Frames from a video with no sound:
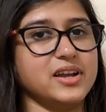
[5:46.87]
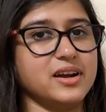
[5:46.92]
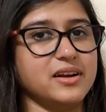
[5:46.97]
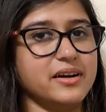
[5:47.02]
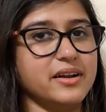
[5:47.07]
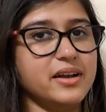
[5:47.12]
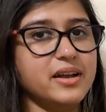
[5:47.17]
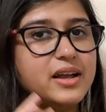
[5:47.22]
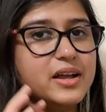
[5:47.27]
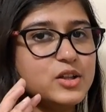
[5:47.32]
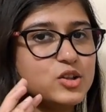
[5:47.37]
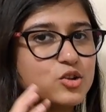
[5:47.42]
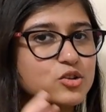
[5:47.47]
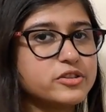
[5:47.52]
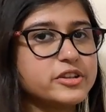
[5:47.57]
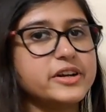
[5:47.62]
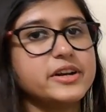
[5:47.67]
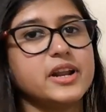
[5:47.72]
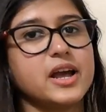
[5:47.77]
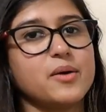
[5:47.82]
फिगर तो
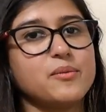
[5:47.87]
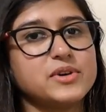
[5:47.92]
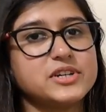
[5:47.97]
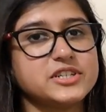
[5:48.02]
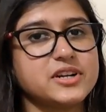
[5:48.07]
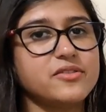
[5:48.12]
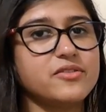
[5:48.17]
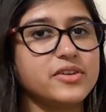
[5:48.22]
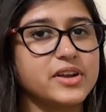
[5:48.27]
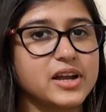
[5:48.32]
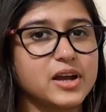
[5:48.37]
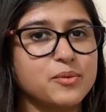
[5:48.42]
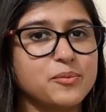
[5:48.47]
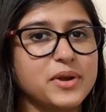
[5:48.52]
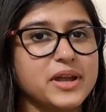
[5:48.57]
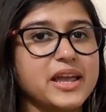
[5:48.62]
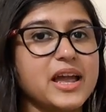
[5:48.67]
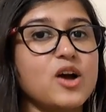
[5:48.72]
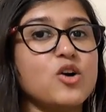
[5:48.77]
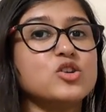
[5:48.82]
थ्री डायमेंशनल फिगर
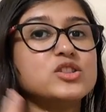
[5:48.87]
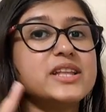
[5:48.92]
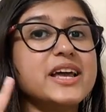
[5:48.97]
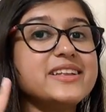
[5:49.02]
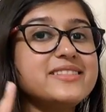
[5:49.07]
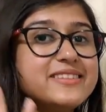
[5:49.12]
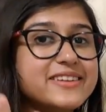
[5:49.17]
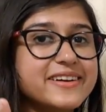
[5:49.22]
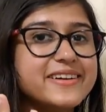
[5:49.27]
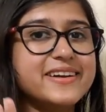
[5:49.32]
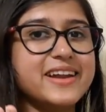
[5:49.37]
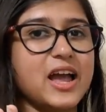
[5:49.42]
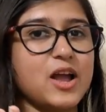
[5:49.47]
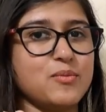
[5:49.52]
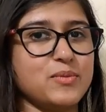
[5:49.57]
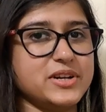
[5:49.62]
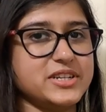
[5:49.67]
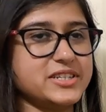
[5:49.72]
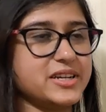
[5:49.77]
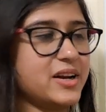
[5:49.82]
में क्या होता है थ्री
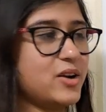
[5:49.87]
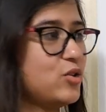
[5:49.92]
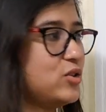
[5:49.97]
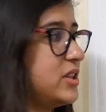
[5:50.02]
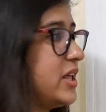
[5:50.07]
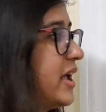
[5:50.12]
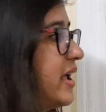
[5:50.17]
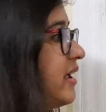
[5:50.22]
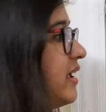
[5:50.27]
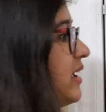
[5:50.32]
डायमेंशन होता है